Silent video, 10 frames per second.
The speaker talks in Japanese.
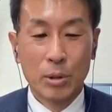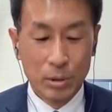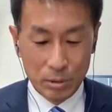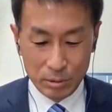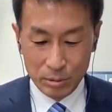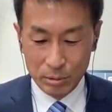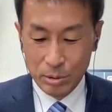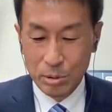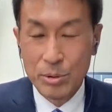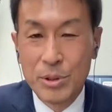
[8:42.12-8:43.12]
う
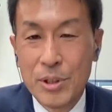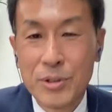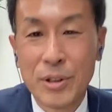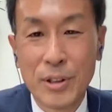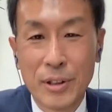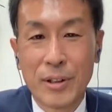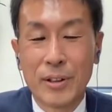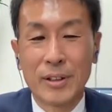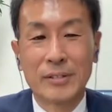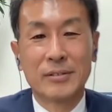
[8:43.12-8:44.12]
ちの支援者
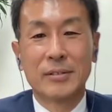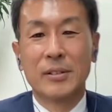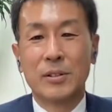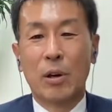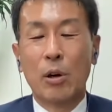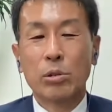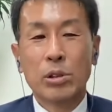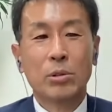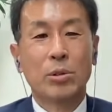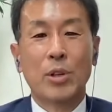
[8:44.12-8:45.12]
があの長尾
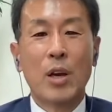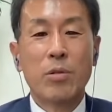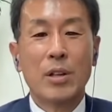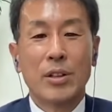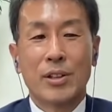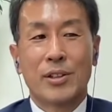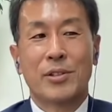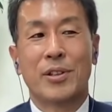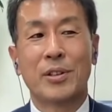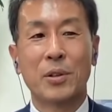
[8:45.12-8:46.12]
さんのこと大ファンなんで
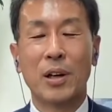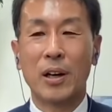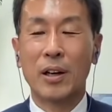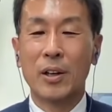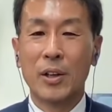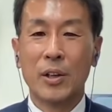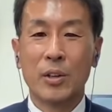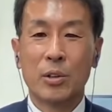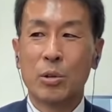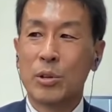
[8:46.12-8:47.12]
すよねとか、
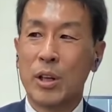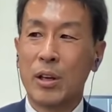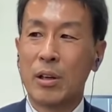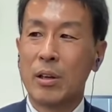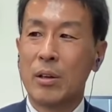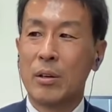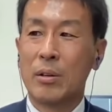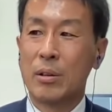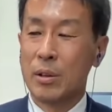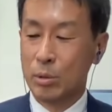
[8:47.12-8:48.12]
えー、今日ね
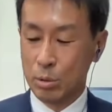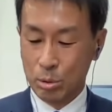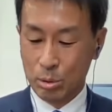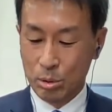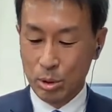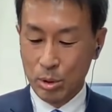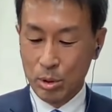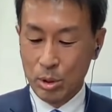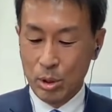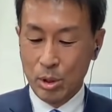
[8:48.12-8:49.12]
えっ、ー、と
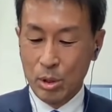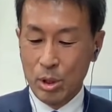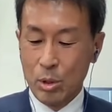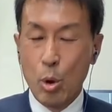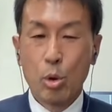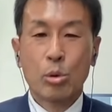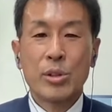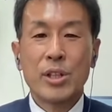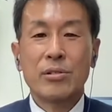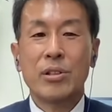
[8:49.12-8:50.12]

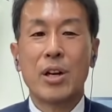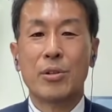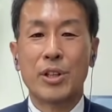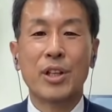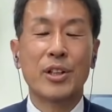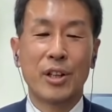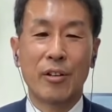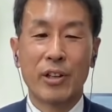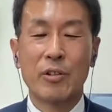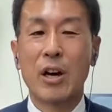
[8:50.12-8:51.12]
6人ぐらいの議員に
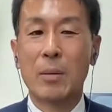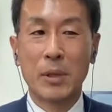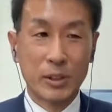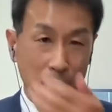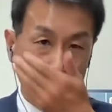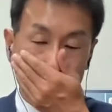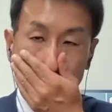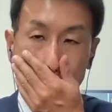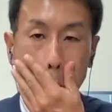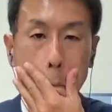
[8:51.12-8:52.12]
言われましたよ。
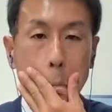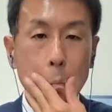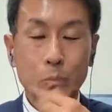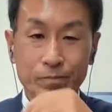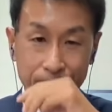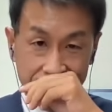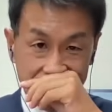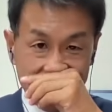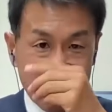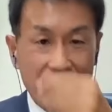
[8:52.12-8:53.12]
えー、すごいっ
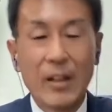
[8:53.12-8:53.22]
すね。